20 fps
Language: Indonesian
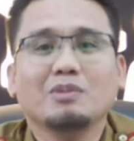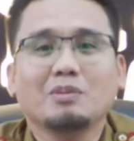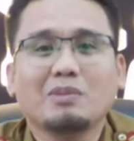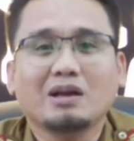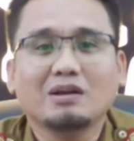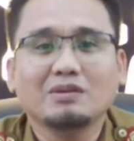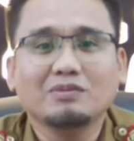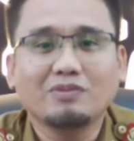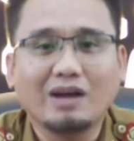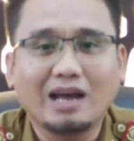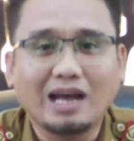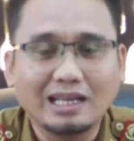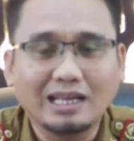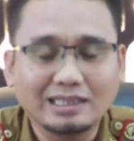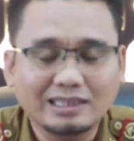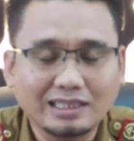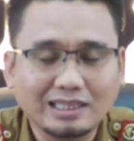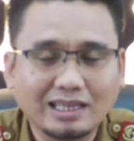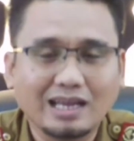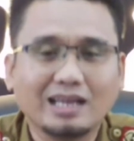
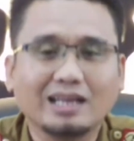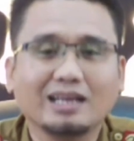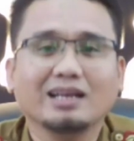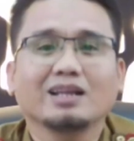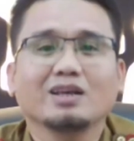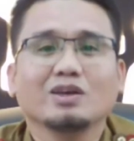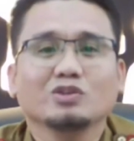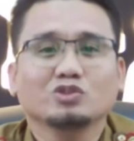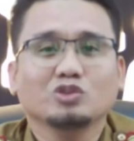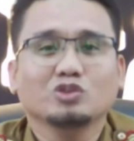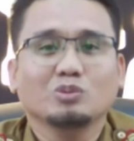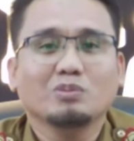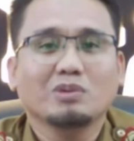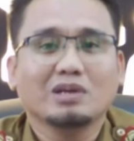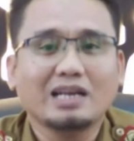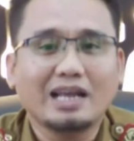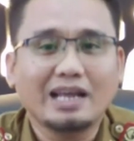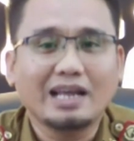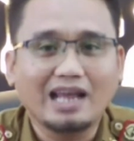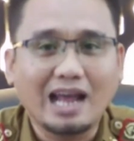memanfaatkan
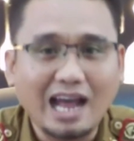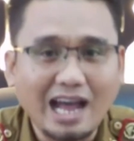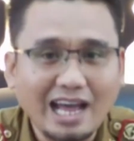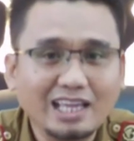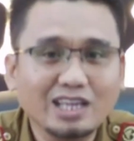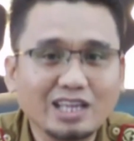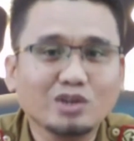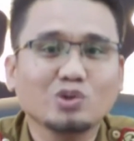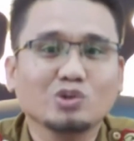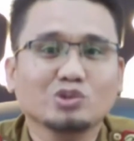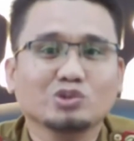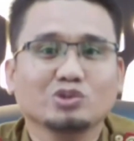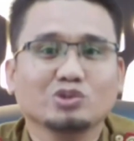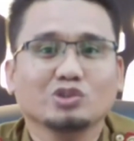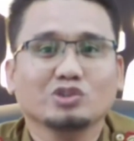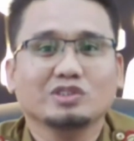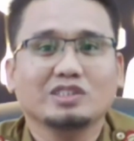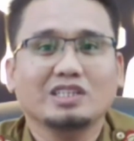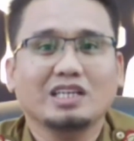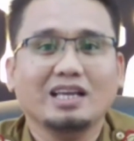sumber daya air
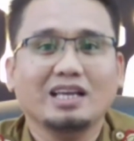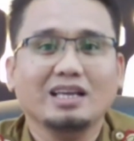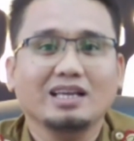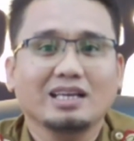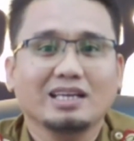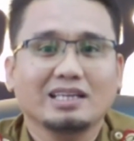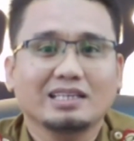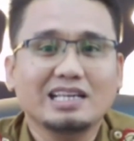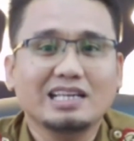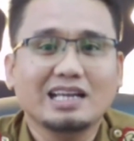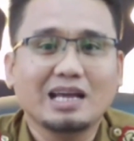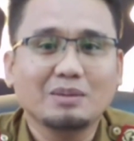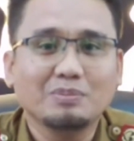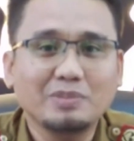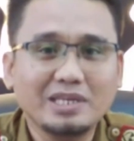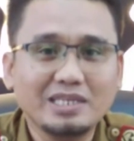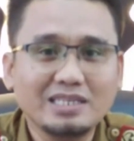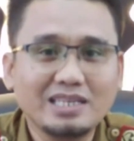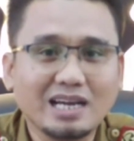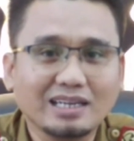khususnya dengan
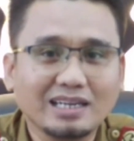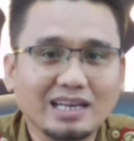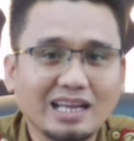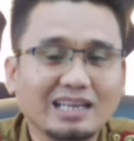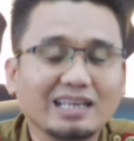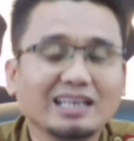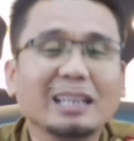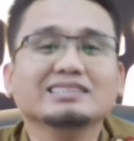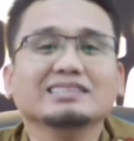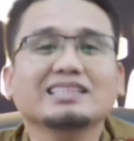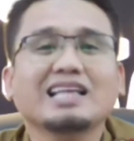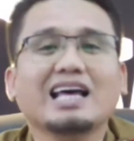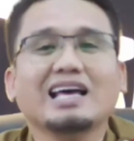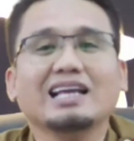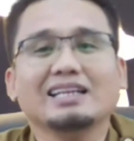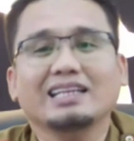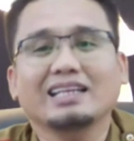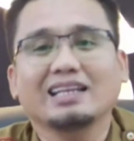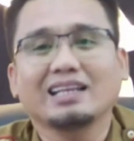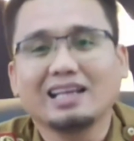bijak dan
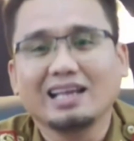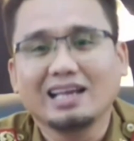lestari